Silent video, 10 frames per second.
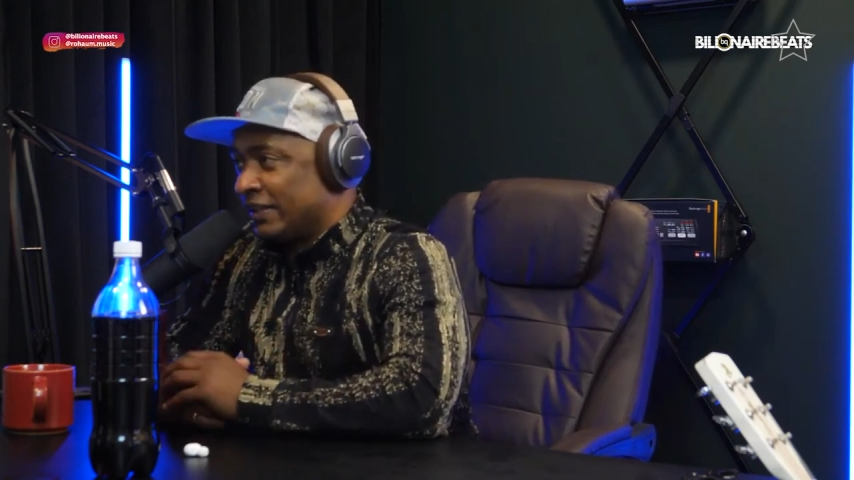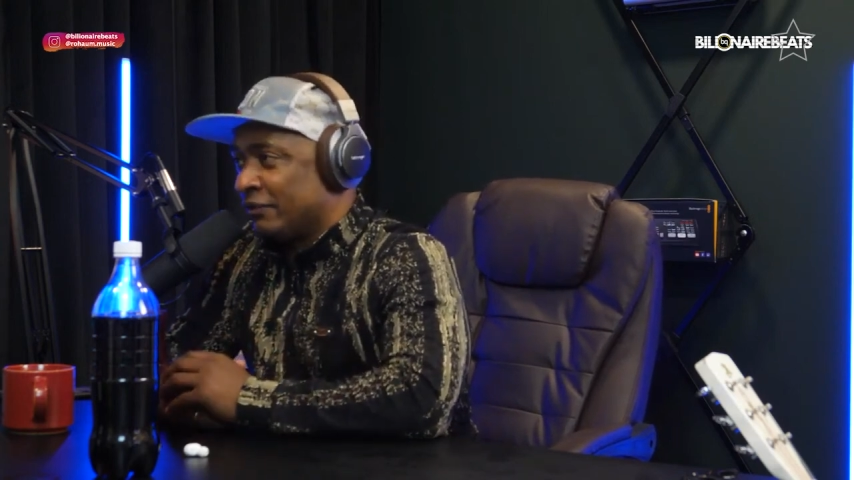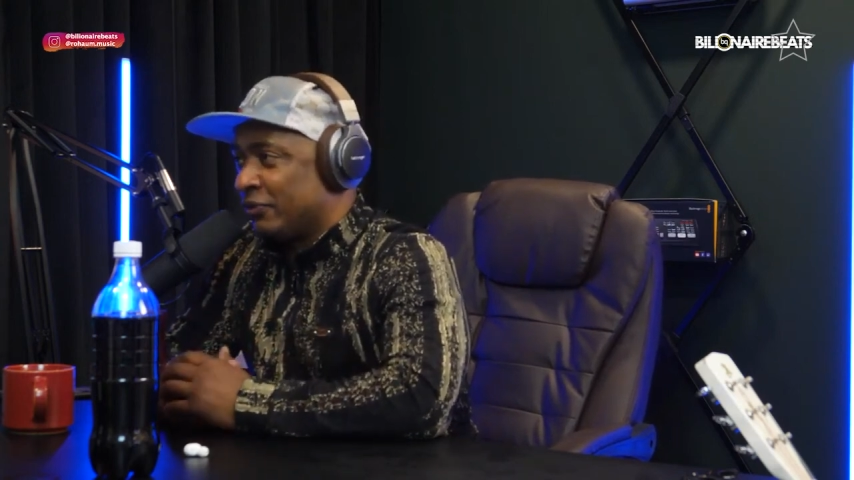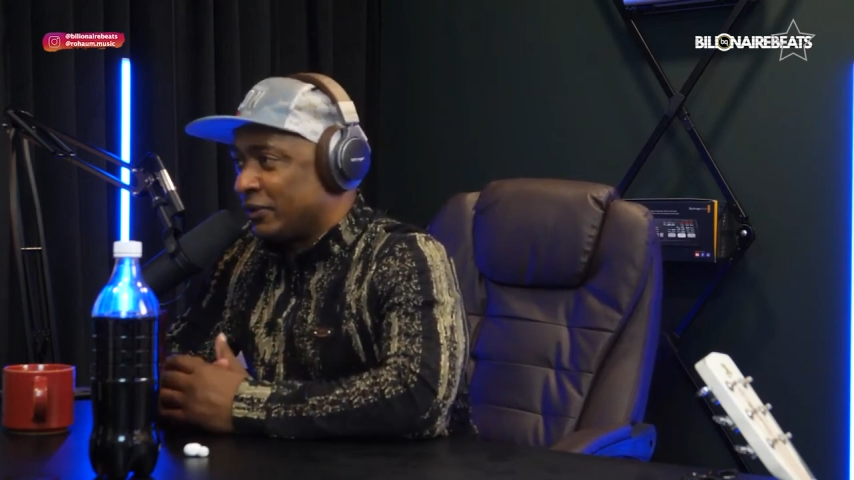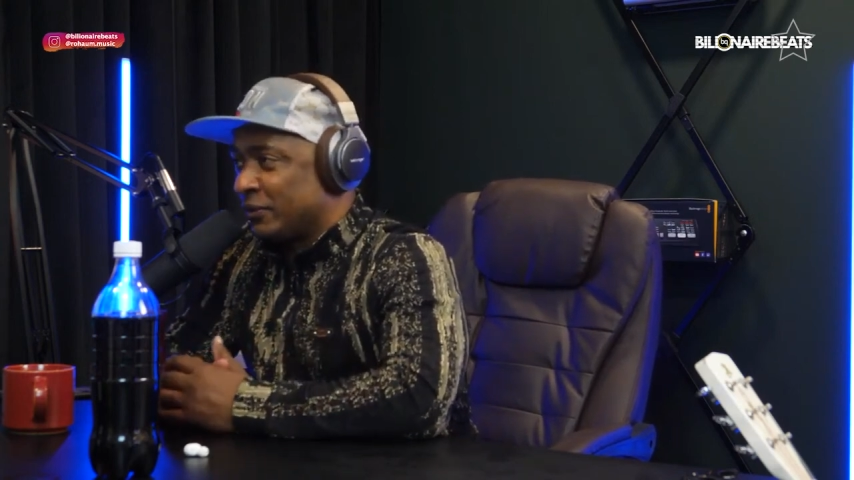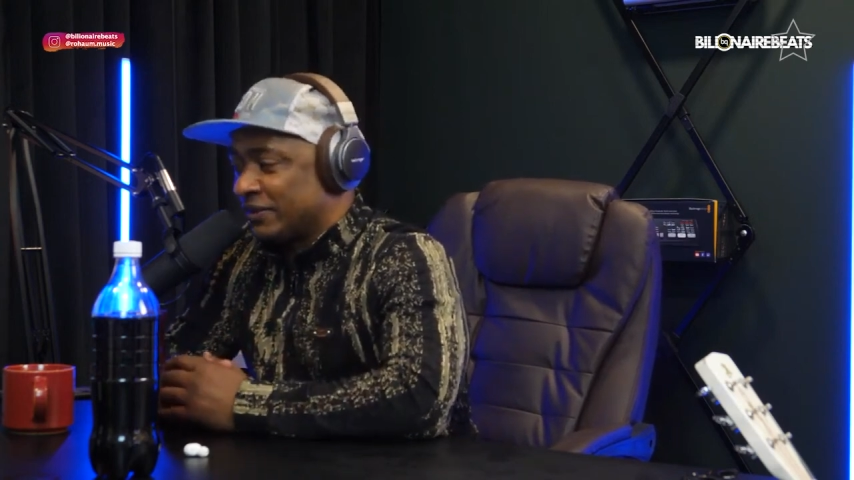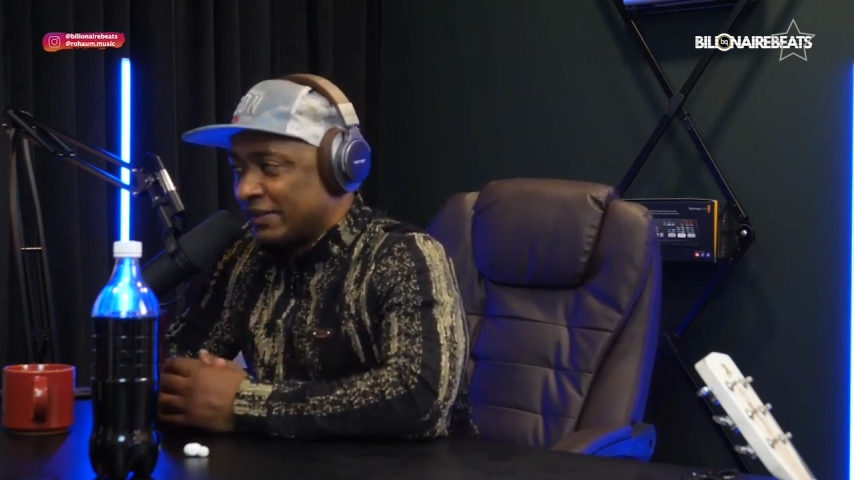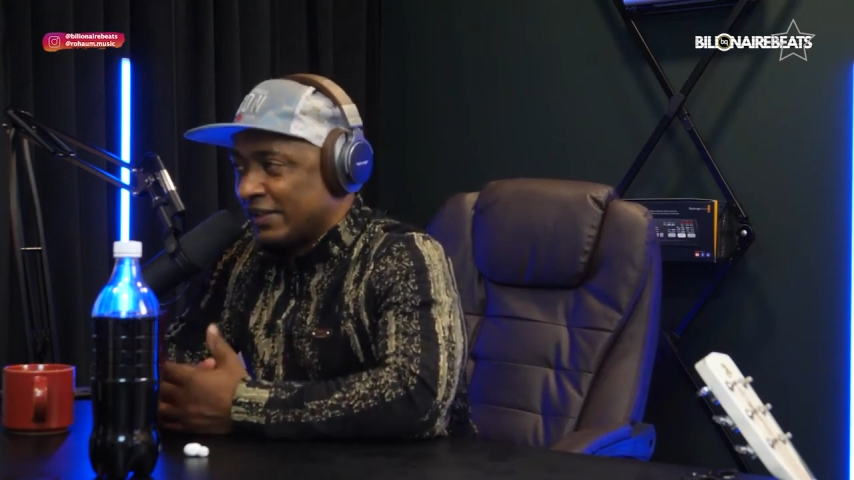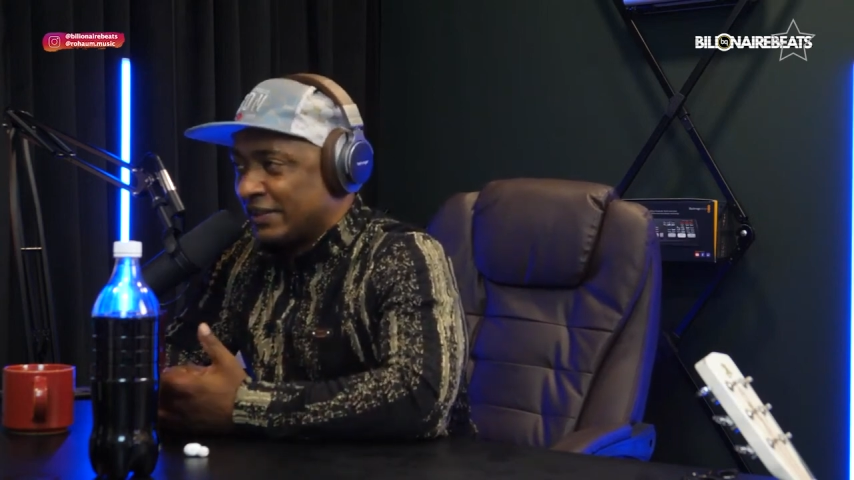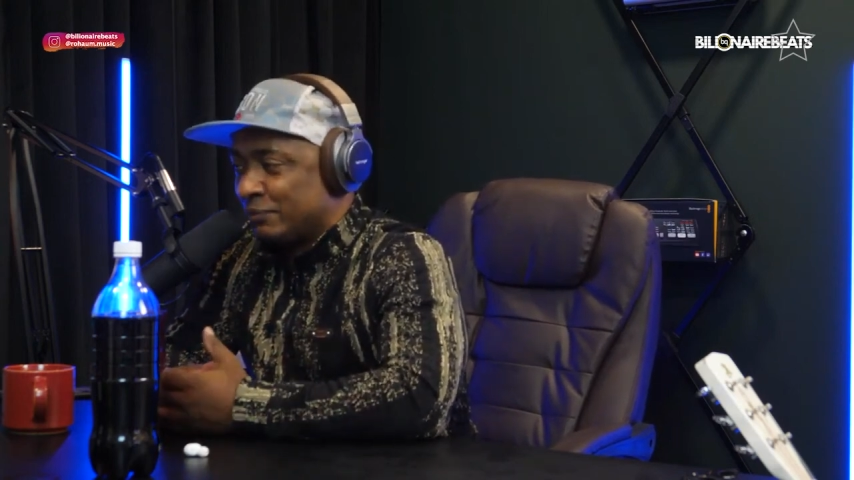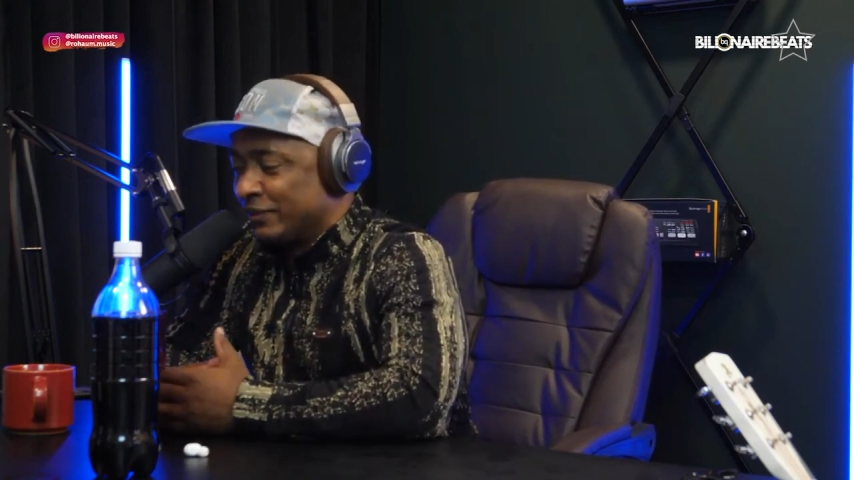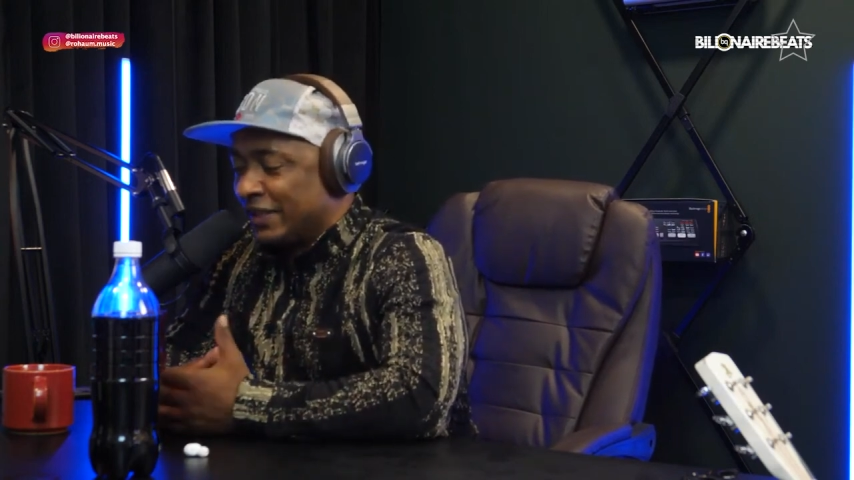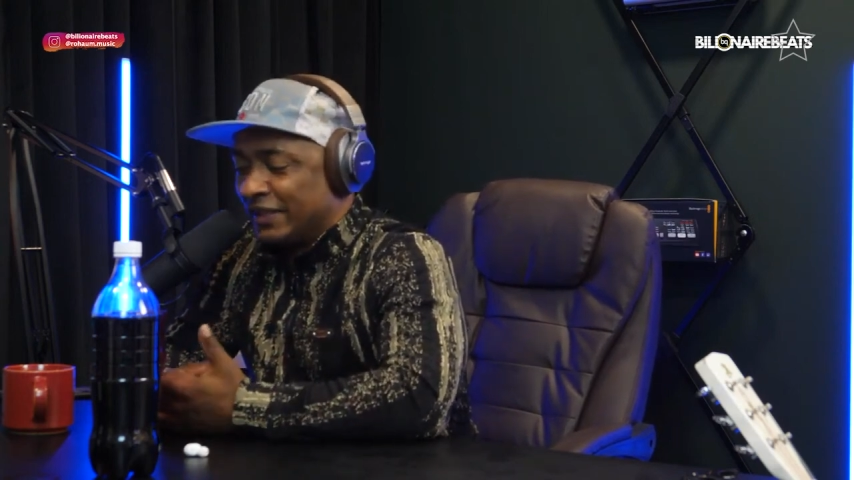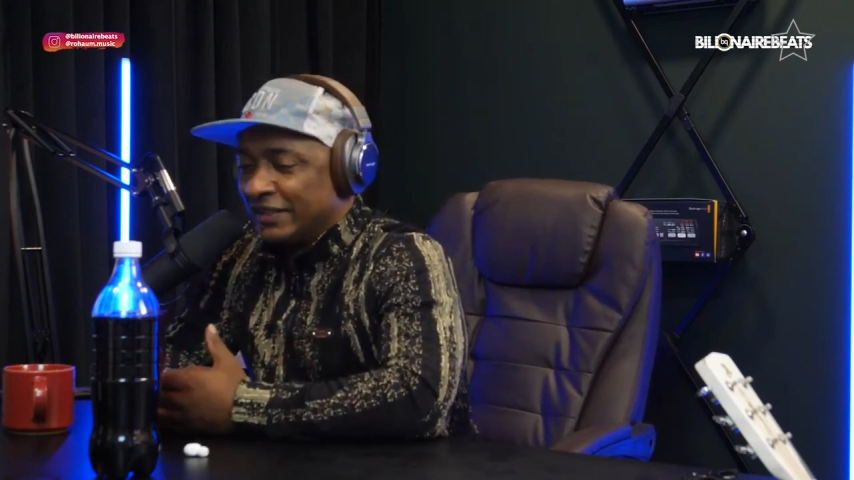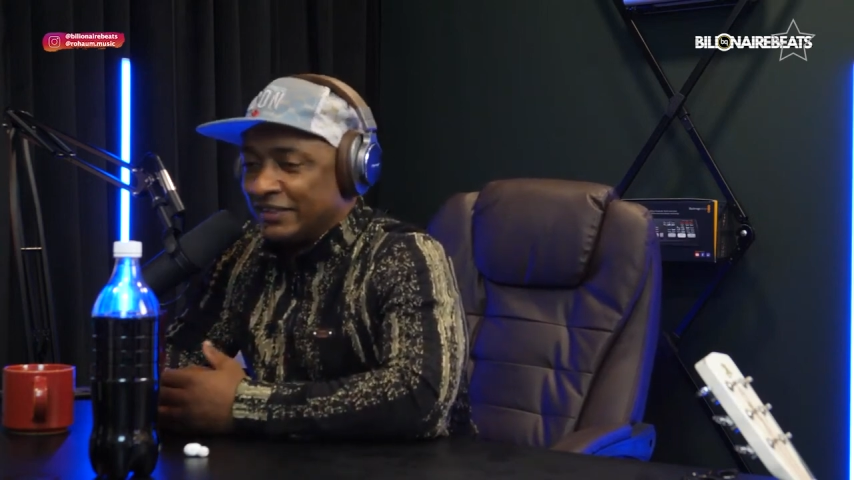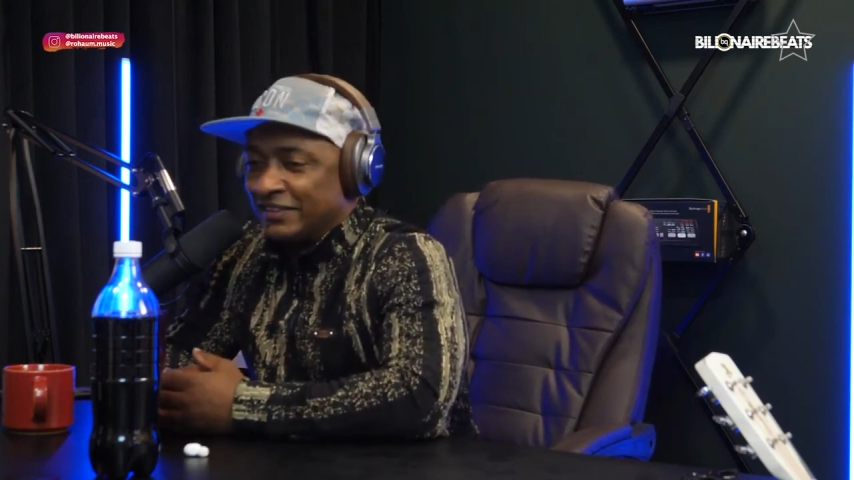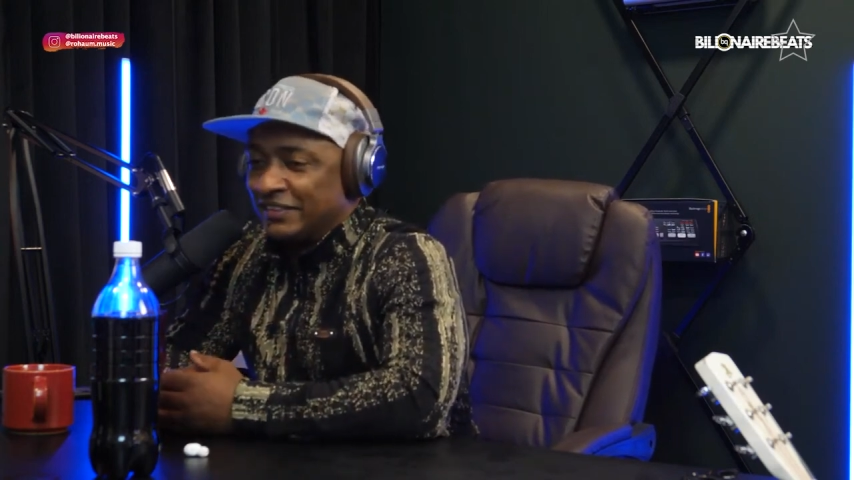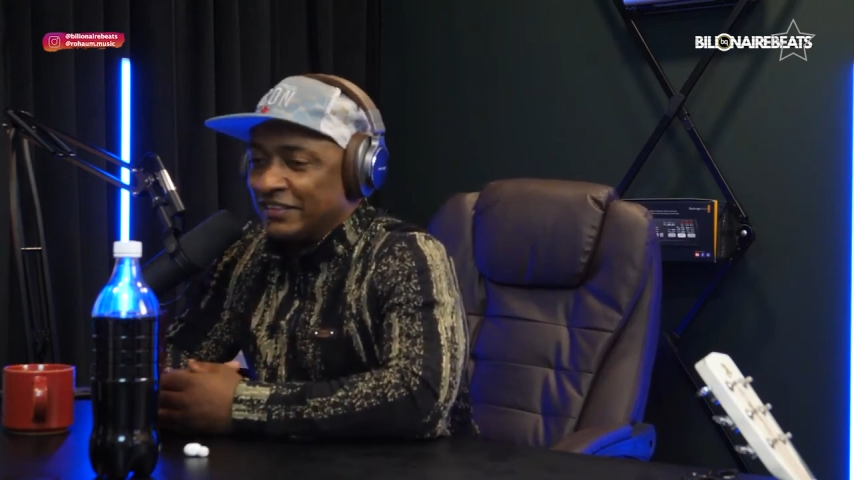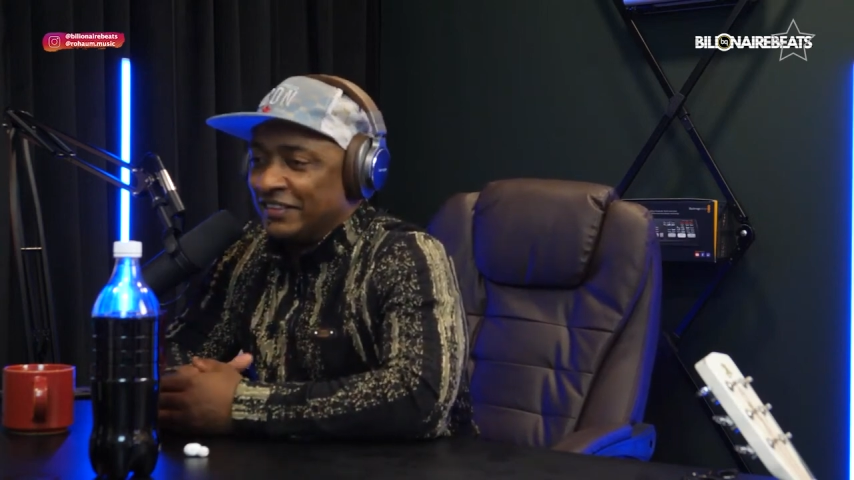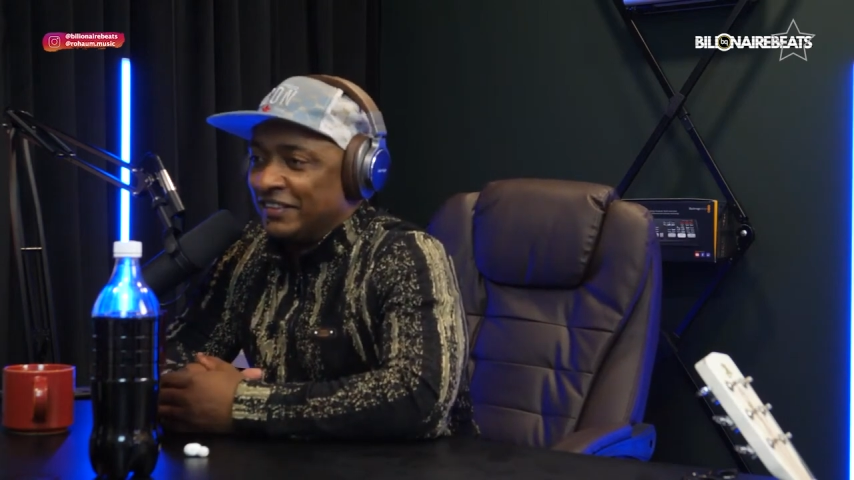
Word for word: ter feito isso tem que ter muito talento, né?